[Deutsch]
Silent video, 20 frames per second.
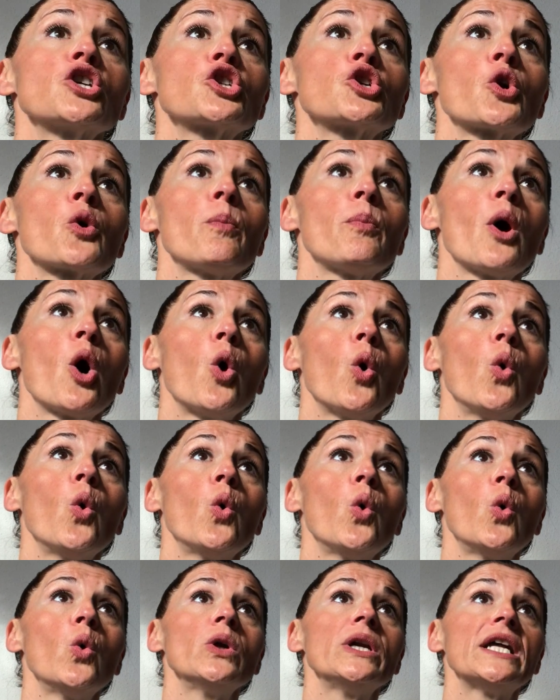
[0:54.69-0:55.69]
Schrupp,
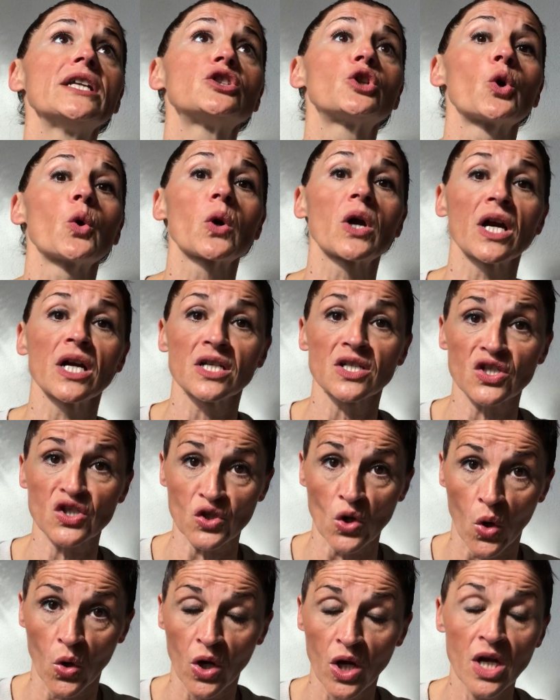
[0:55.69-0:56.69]
ohne Druck,
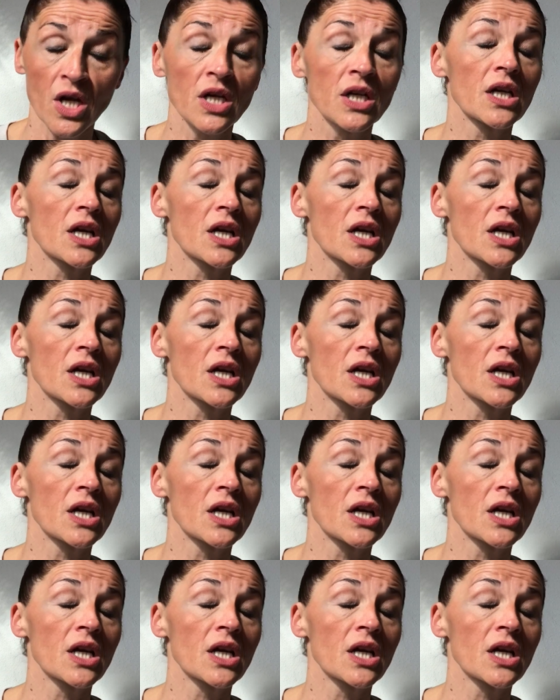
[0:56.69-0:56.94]
Song,